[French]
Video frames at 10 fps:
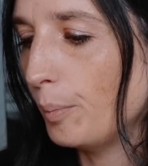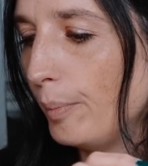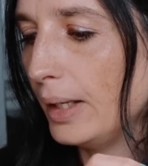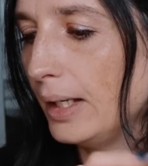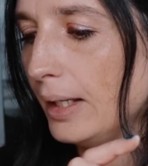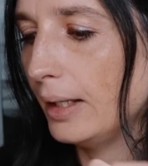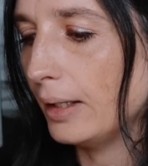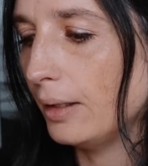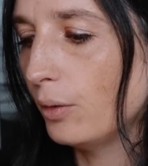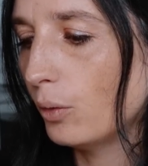
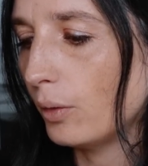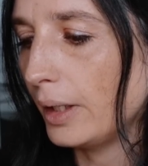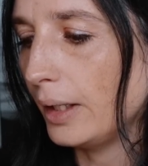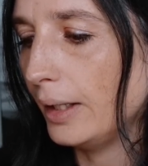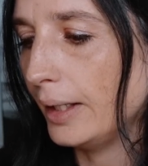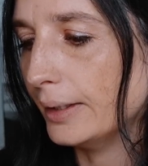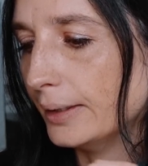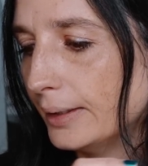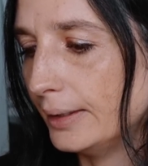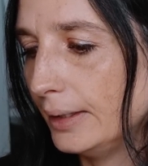Bellino et
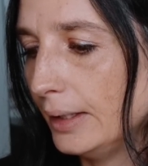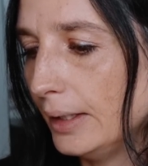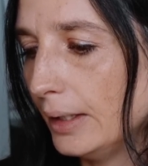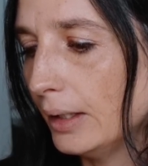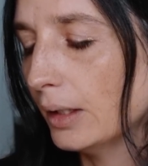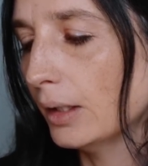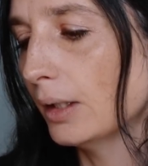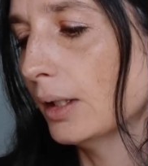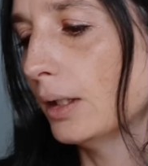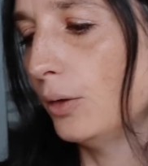
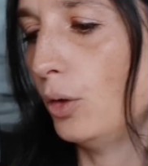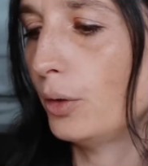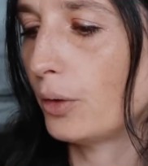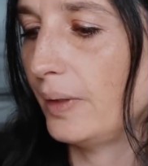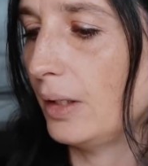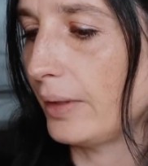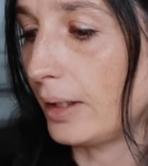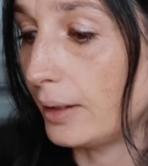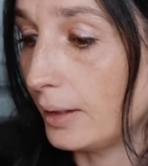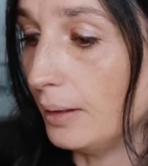De l'autre côté, on a
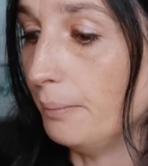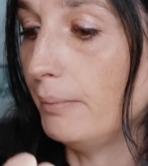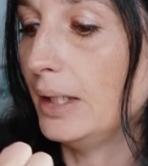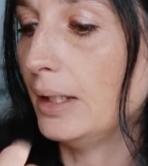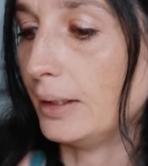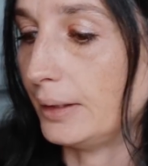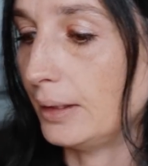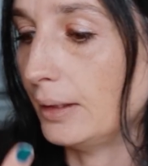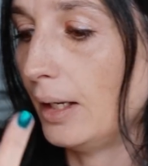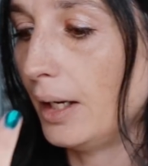Timmy,
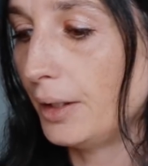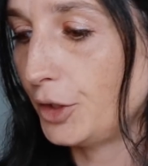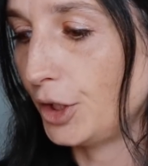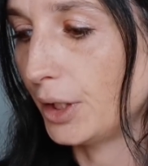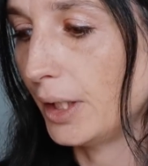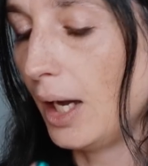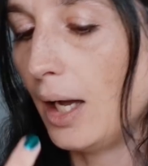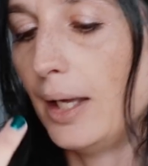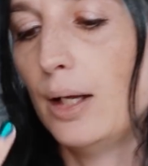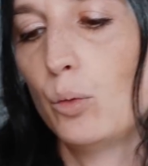Hacienda, Chica
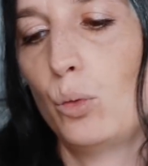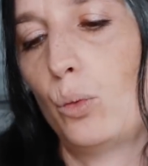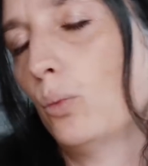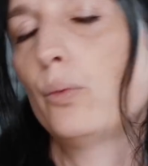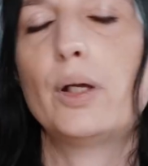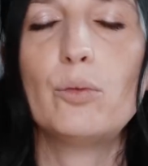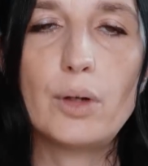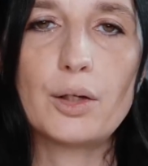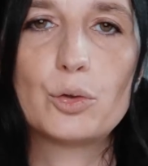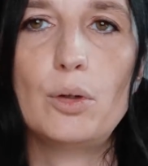et Lolo. On a donc
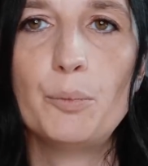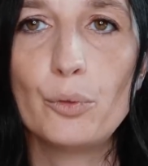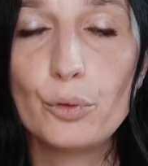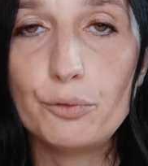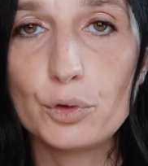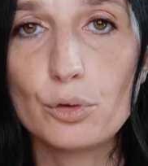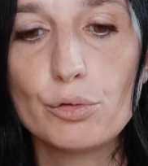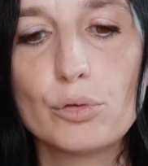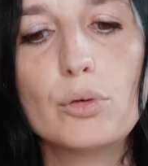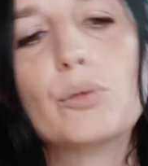actuellement 9
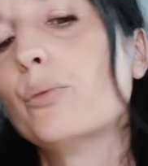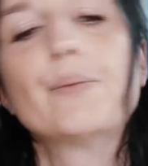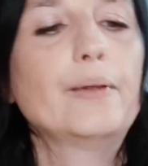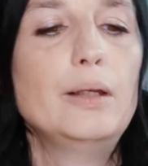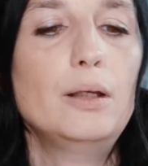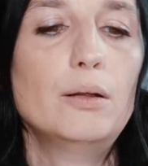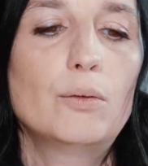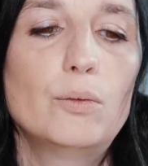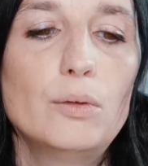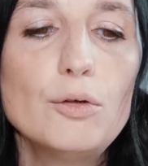chevaux. On est
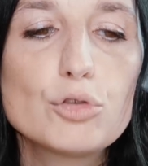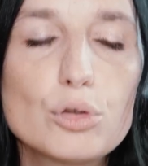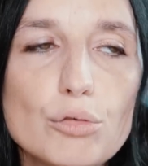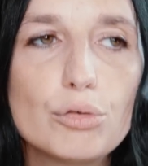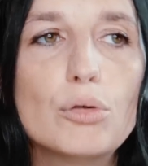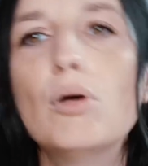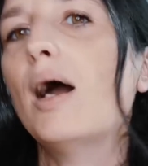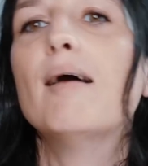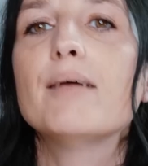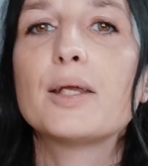9 chevaux
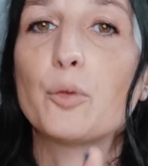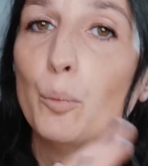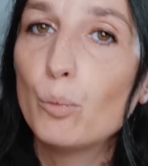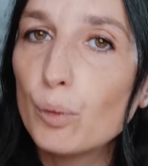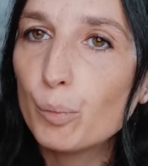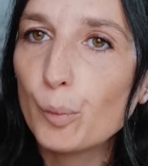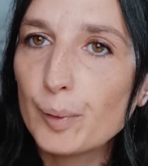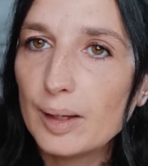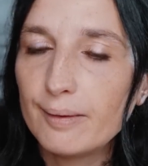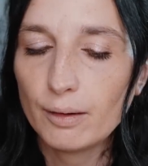avec moins de
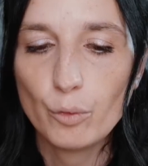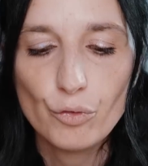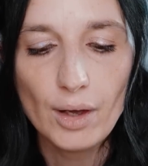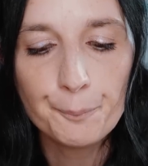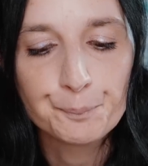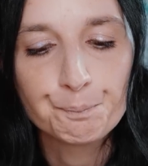propriétaires que ça.